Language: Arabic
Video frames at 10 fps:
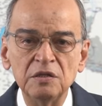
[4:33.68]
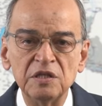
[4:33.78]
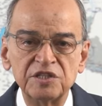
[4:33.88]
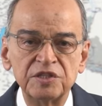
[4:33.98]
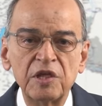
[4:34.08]

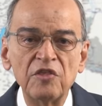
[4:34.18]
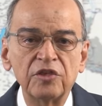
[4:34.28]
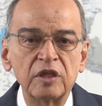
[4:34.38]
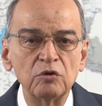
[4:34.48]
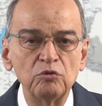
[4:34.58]

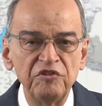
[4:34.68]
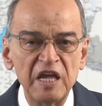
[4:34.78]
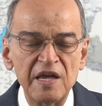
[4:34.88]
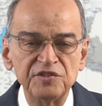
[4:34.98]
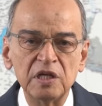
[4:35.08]
نستذكر
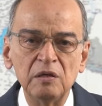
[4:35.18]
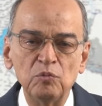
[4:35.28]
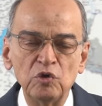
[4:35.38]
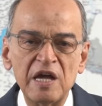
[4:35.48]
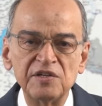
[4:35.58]
في هذه
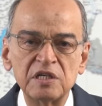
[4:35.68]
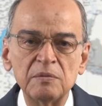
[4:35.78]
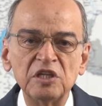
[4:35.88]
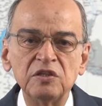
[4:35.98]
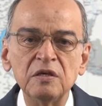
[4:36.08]

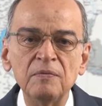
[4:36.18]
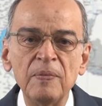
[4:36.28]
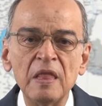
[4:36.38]
المناسبه